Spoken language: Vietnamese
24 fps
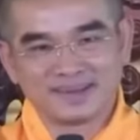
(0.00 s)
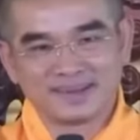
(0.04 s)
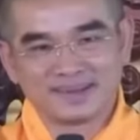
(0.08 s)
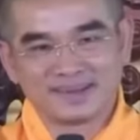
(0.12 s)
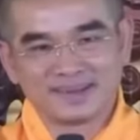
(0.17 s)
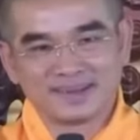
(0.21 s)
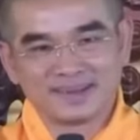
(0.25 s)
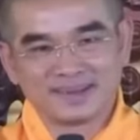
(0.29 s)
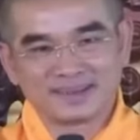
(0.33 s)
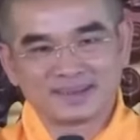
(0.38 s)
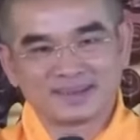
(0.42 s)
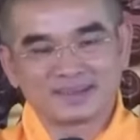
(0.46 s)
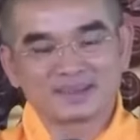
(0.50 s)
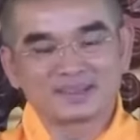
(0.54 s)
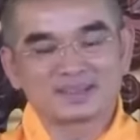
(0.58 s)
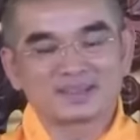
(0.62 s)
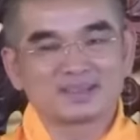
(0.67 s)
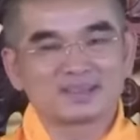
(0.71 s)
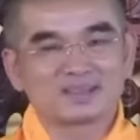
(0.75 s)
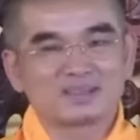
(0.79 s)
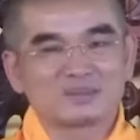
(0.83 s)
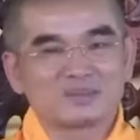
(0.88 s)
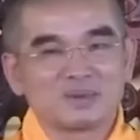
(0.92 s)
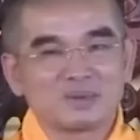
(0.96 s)
sự trong lúc
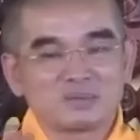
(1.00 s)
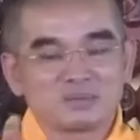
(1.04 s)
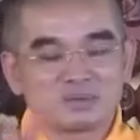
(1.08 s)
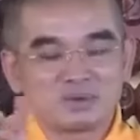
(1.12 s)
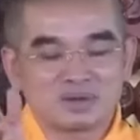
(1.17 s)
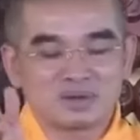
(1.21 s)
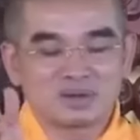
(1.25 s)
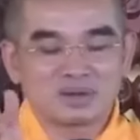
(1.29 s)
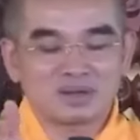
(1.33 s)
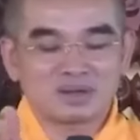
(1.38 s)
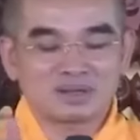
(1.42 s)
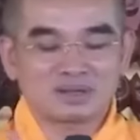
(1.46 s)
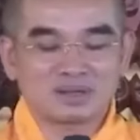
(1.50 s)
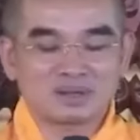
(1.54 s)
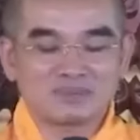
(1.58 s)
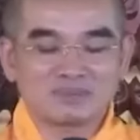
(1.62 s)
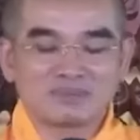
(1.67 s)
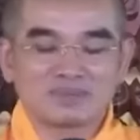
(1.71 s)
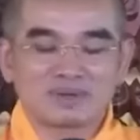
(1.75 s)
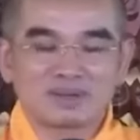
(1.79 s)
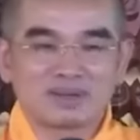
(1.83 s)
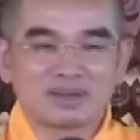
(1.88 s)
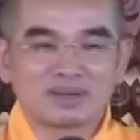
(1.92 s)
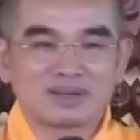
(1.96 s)
đó tâm mình như thế
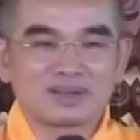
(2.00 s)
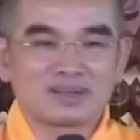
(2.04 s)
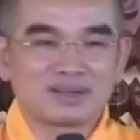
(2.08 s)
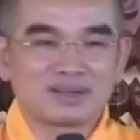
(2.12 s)
nào.